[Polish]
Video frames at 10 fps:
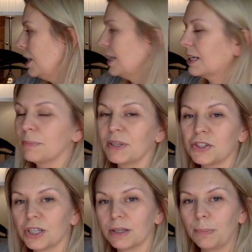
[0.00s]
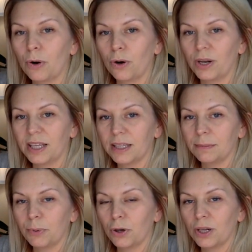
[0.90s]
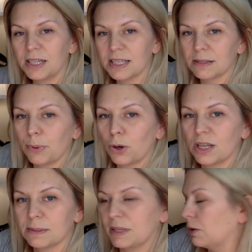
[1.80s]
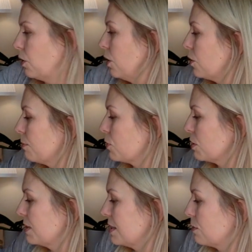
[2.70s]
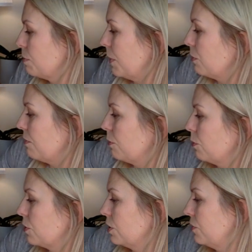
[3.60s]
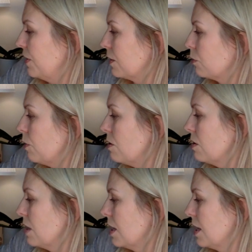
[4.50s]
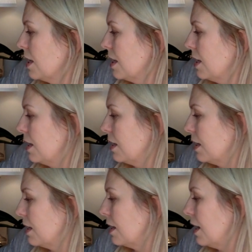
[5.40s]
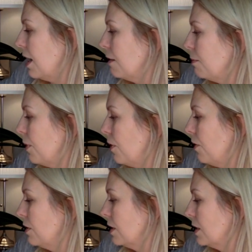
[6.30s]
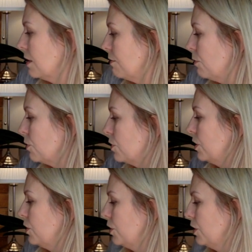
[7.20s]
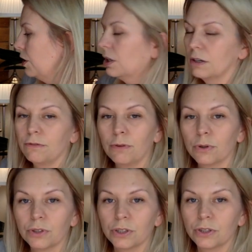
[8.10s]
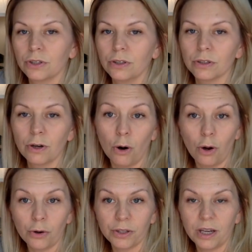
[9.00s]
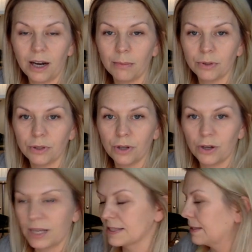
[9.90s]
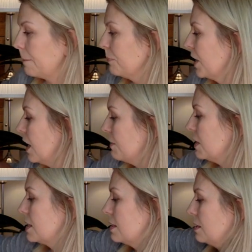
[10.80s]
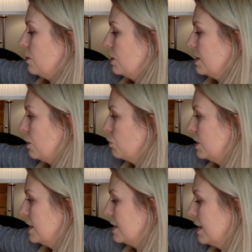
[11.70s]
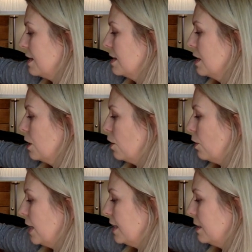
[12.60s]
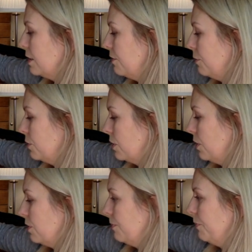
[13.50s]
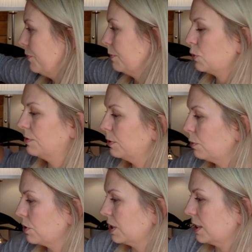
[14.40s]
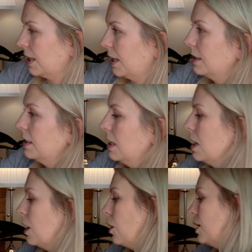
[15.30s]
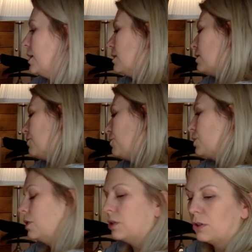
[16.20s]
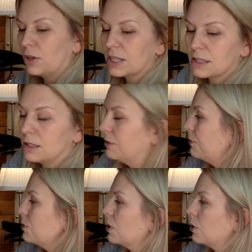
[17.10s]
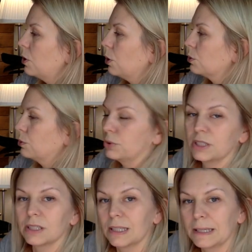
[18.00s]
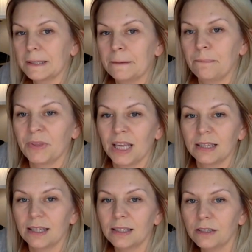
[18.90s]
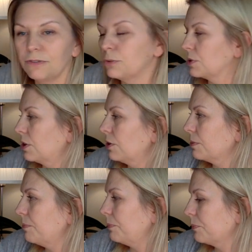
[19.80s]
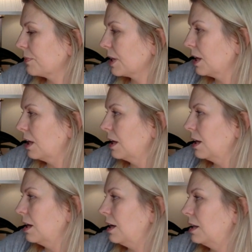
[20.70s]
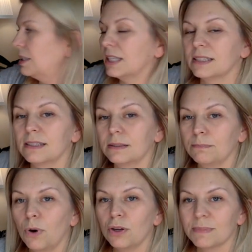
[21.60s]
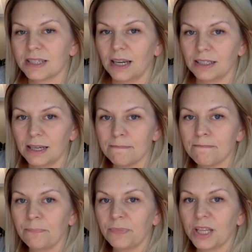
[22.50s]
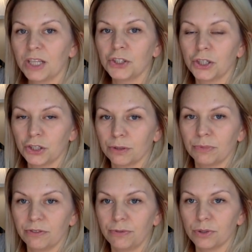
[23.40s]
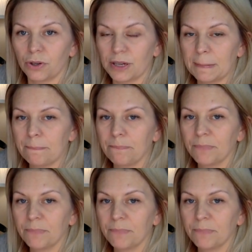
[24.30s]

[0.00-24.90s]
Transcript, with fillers: I tak będzie po kolei, po kolei, po kolei zmieniał kolory. Możemy zupełnie wyłączyć światło e, albo e, włączyć, włączyć kolory, albo tylko jasne. Więc to jest ta różnica. Kolejny dyfuzor, może wyłączę ten. Kolejny dyfuzor to jest dyfuzor Lotus. Ten dyfuzor jest moim zdaniem najcichszym dyfuzorem